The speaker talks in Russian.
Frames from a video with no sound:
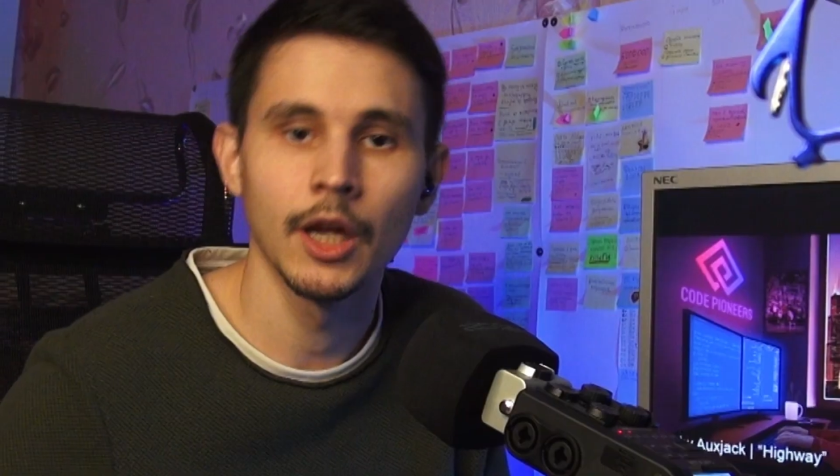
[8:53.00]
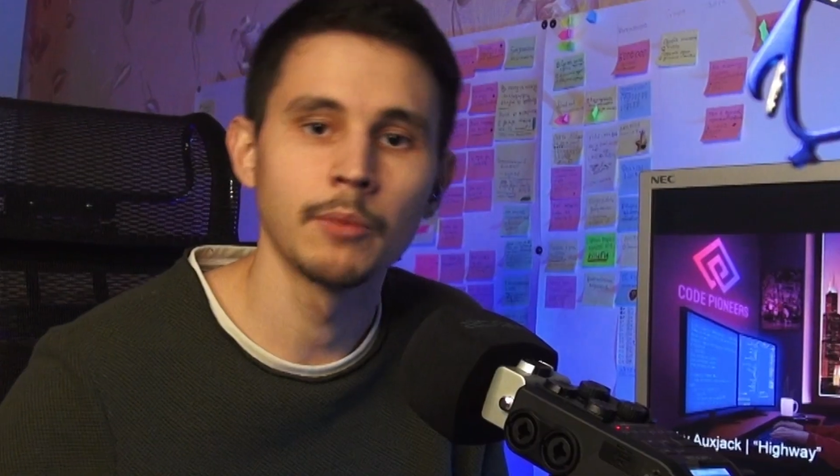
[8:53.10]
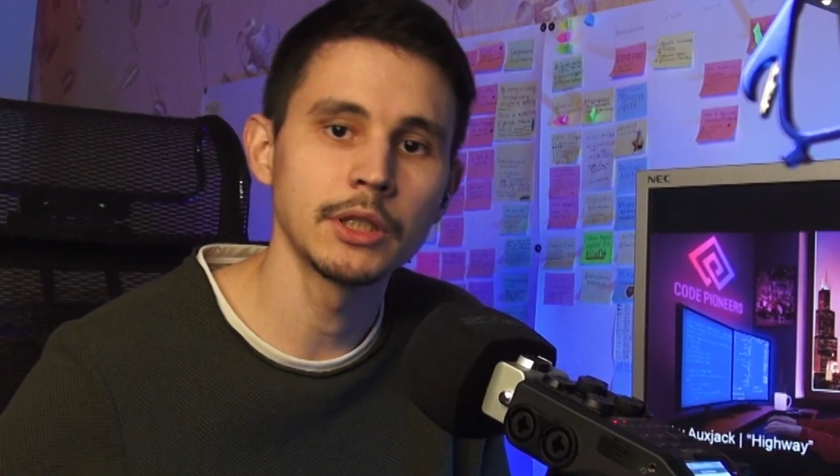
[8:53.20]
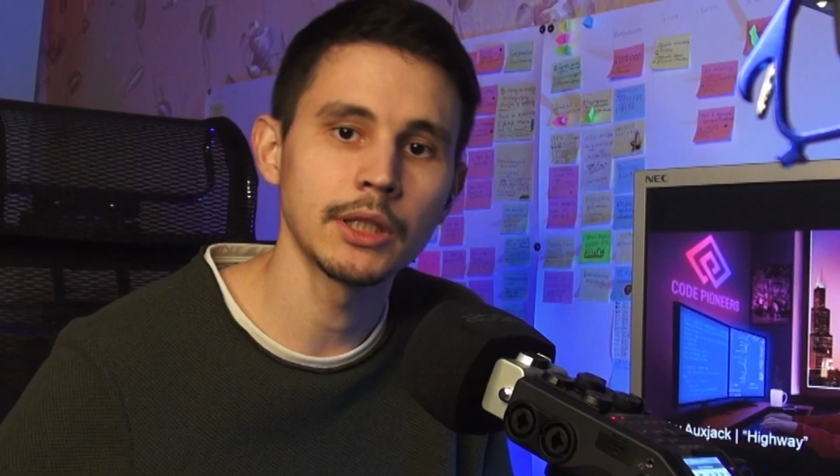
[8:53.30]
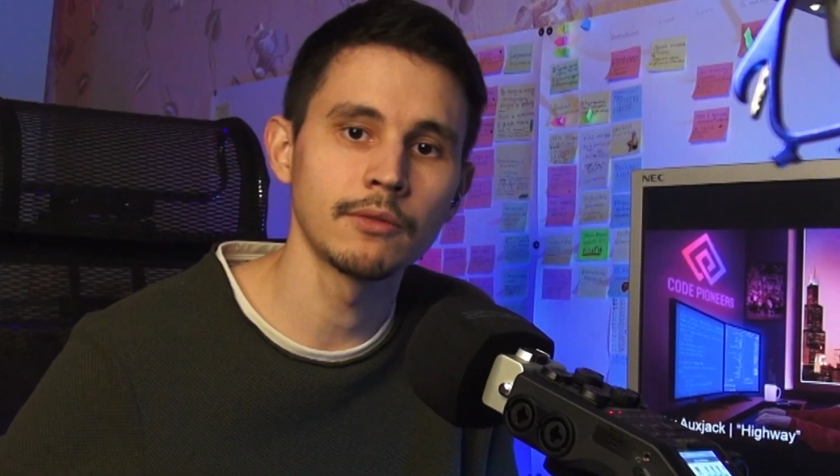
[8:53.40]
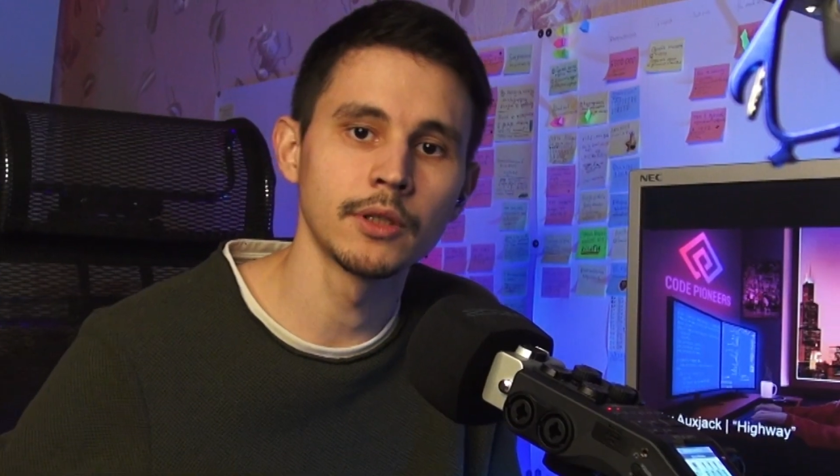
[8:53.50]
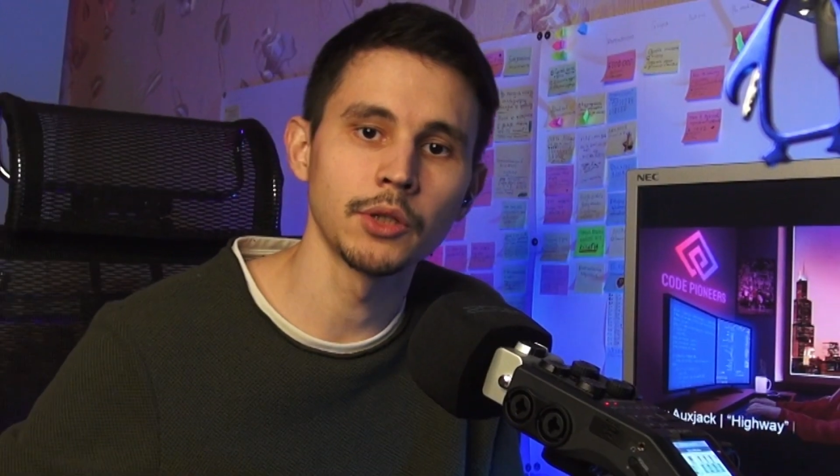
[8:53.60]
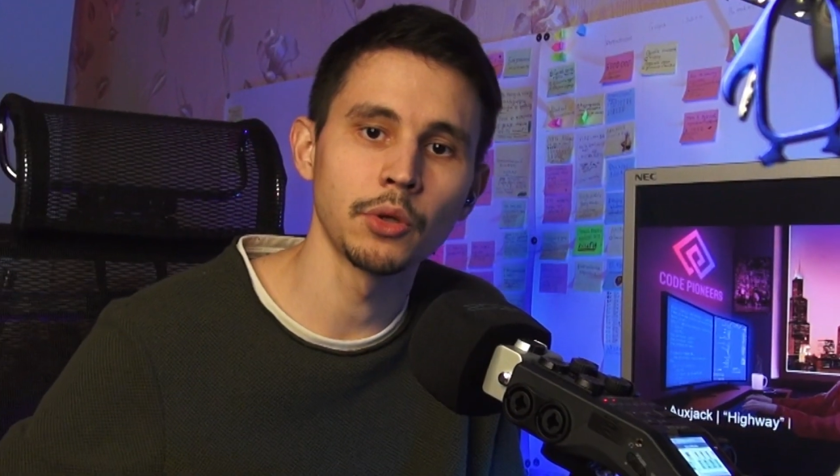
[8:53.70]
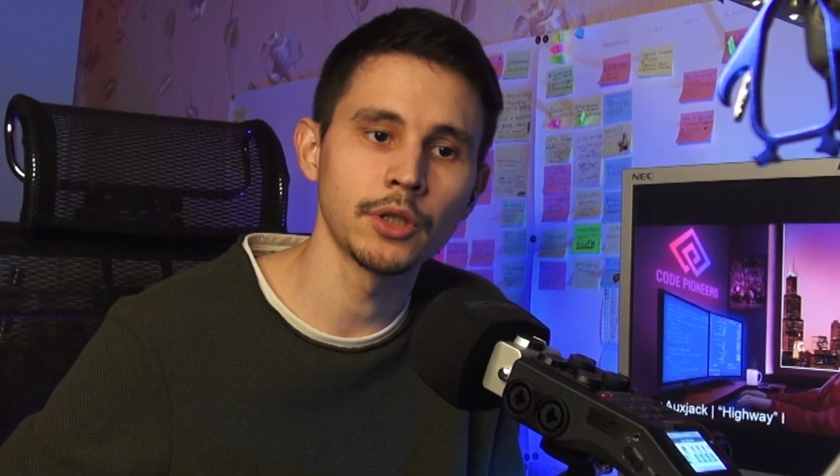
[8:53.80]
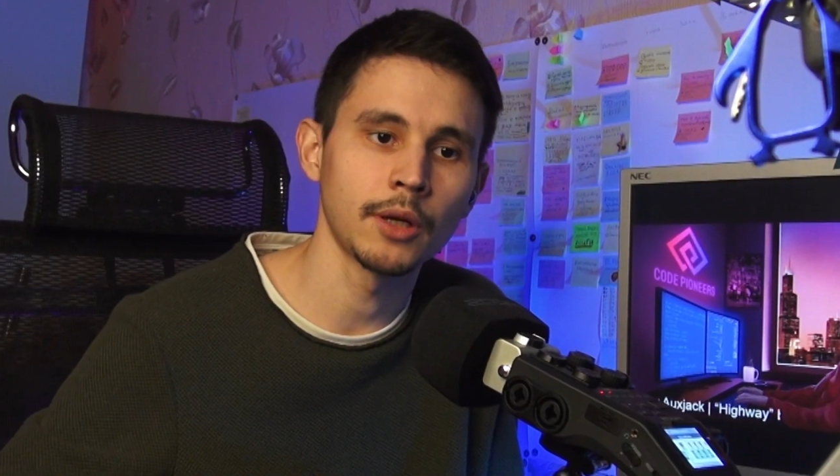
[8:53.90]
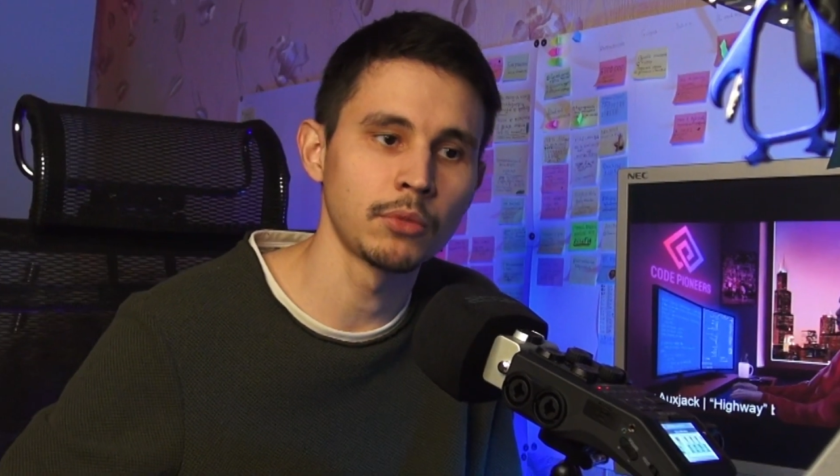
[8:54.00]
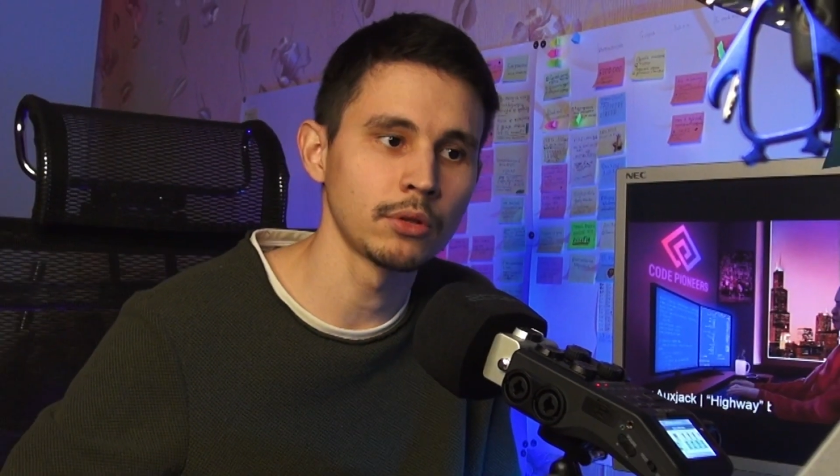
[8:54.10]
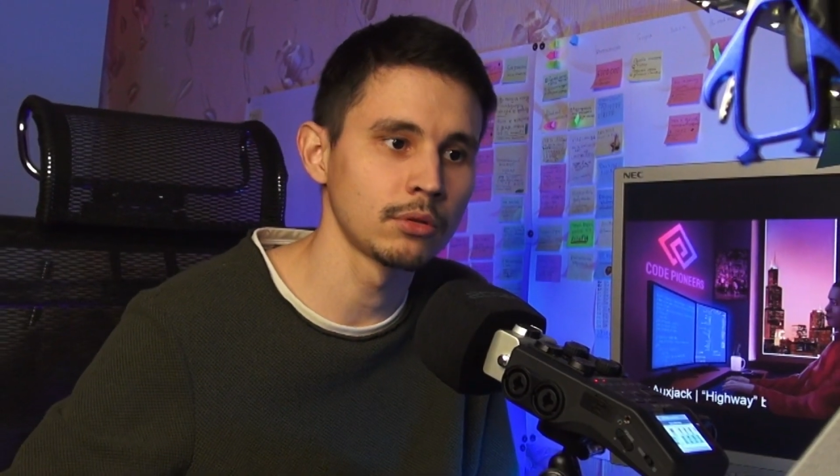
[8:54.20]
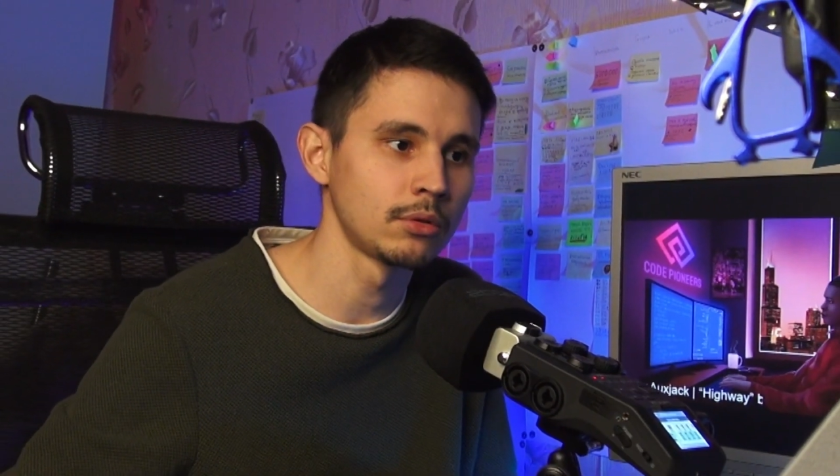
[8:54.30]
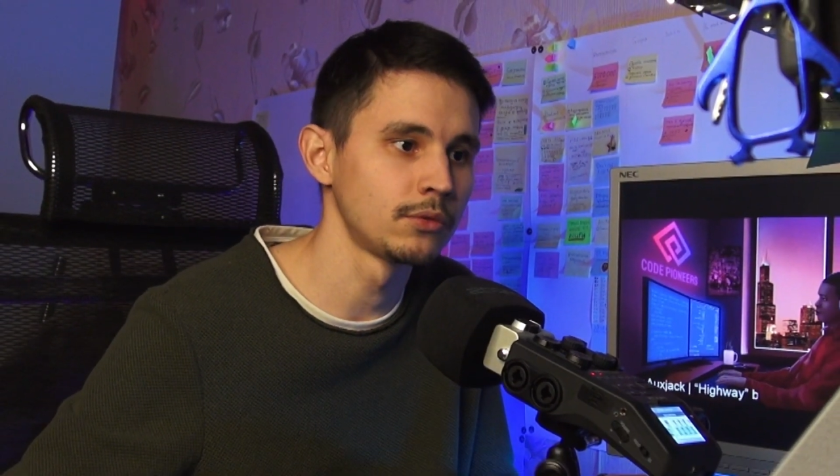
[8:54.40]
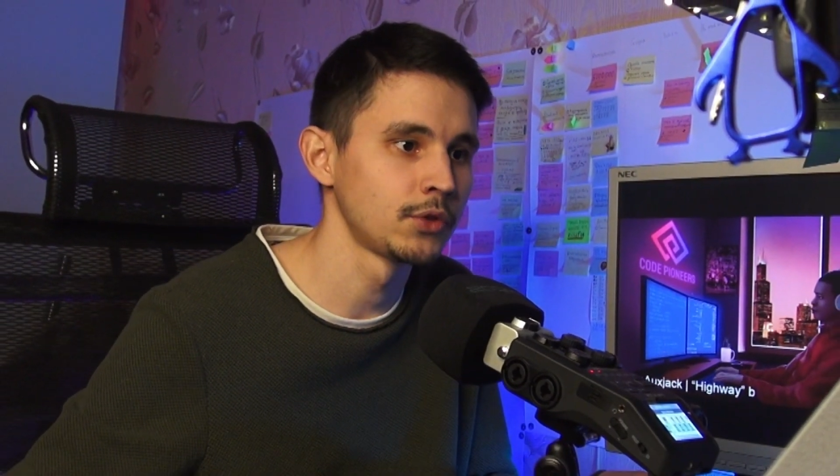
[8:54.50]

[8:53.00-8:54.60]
Как быстро вы найдете работу,